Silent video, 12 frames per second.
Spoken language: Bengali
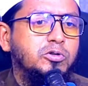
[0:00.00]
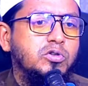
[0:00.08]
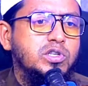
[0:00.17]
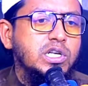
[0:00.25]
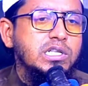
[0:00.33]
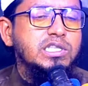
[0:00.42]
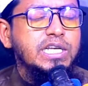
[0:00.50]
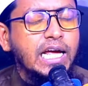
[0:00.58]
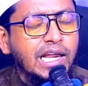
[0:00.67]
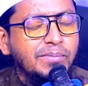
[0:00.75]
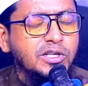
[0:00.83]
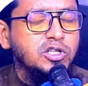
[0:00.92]
মত হচ্ছে যে
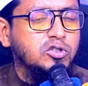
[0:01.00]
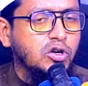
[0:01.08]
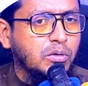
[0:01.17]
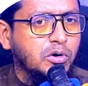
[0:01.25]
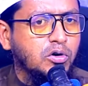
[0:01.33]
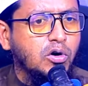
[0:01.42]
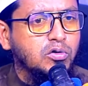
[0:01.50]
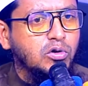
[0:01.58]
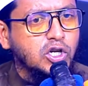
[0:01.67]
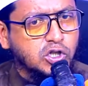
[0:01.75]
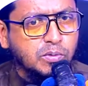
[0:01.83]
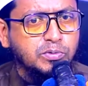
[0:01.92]
ছেলে বাচ্চা জন্মগ্রহণ
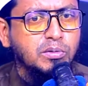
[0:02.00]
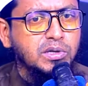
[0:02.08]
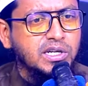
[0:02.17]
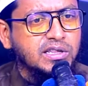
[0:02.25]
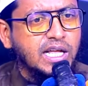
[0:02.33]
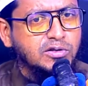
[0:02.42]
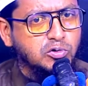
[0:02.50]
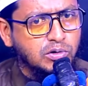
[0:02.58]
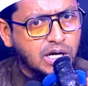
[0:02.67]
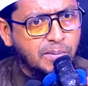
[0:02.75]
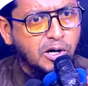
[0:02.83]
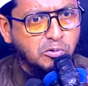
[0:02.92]
করলে সপ্তম দিনে তার
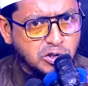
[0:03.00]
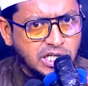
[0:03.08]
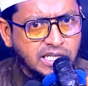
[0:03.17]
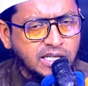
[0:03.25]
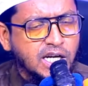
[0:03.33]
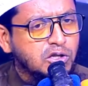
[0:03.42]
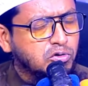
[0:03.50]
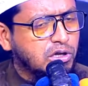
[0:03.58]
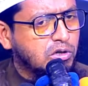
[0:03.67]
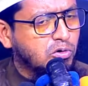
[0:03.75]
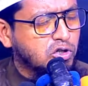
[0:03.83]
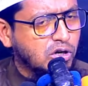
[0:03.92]
চুল কামানো উচিত
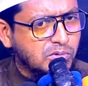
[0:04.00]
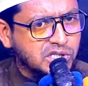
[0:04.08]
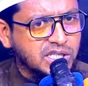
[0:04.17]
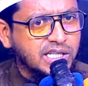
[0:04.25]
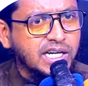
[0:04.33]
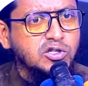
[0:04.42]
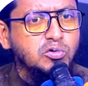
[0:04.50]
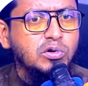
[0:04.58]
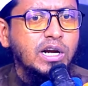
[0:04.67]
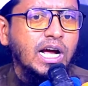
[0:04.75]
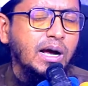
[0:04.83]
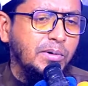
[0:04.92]
যদি কোনো সমস্যা থাকে
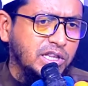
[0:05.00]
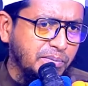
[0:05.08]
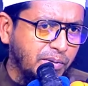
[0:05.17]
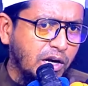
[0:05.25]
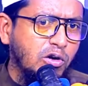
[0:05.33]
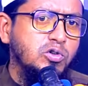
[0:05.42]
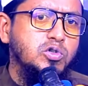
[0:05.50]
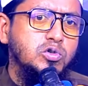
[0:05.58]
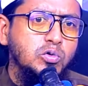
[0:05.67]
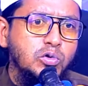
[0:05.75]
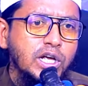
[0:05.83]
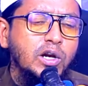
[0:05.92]
চুল না কামাতে পারলেও
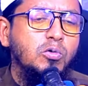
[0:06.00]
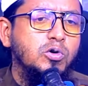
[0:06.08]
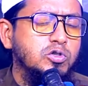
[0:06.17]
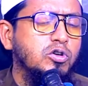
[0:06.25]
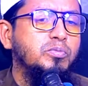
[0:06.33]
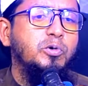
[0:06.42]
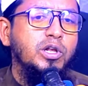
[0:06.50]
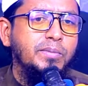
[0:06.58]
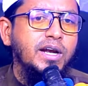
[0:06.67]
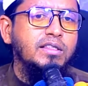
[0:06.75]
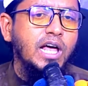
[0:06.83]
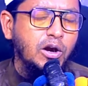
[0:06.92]
চুলের ওজন
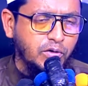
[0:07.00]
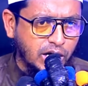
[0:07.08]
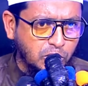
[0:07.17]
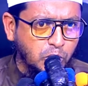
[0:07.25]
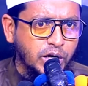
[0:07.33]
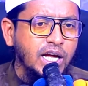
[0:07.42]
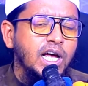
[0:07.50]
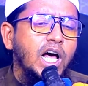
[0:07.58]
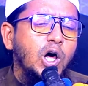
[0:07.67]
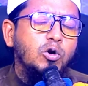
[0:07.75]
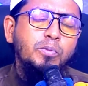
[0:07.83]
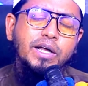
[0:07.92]
পরিমাণ ধারণা করে
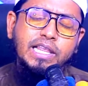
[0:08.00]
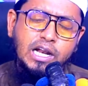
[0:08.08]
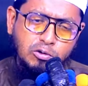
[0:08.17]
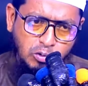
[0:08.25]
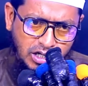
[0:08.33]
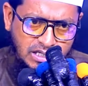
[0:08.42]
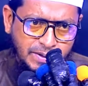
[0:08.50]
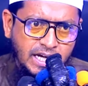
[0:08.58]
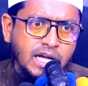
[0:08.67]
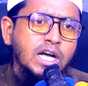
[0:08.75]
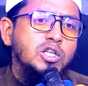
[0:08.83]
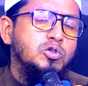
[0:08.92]
রূপাদান করে দিবে
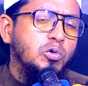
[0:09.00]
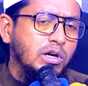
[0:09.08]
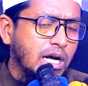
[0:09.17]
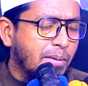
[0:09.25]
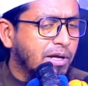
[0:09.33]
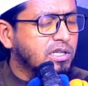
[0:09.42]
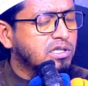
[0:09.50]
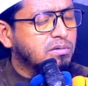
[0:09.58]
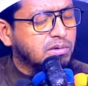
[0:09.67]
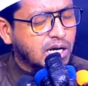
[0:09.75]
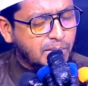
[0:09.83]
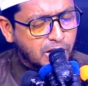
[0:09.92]
চুল কামাতে
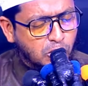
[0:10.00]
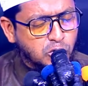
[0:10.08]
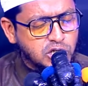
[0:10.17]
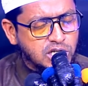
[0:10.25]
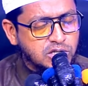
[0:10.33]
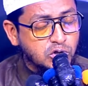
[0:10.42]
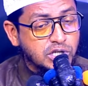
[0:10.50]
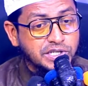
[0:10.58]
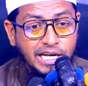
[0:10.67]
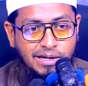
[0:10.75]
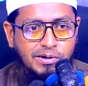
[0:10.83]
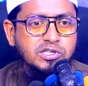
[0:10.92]
কামানো উচিত যদি
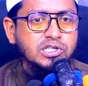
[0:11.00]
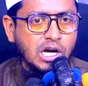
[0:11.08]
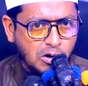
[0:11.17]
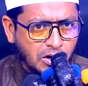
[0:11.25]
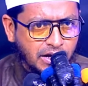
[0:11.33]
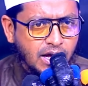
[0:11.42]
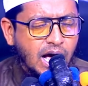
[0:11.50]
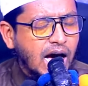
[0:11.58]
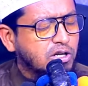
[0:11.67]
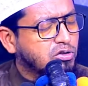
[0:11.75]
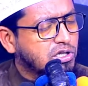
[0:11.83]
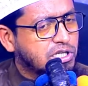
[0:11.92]
ছেলে বাচ্চা হয়
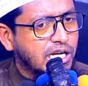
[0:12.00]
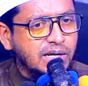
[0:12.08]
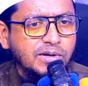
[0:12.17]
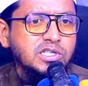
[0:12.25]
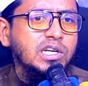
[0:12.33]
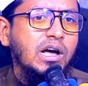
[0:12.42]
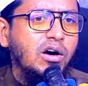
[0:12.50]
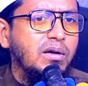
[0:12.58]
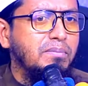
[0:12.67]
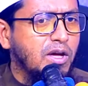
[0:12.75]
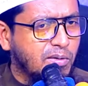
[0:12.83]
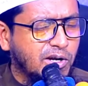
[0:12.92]
আর যদি ছেলে বাচ্চা না
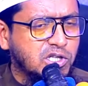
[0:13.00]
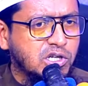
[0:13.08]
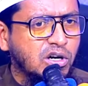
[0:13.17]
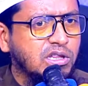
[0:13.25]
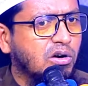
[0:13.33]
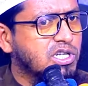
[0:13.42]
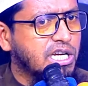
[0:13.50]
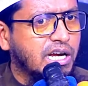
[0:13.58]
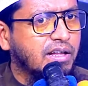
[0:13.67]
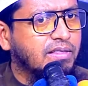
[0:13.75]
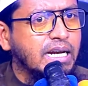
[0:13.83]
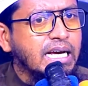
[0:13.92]
হয় মেয়ে বাচ্চা হয় তাহলে
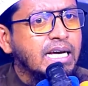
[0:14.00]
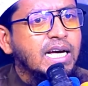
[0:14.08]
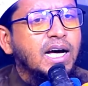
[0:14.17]
সেক্ষেত্রে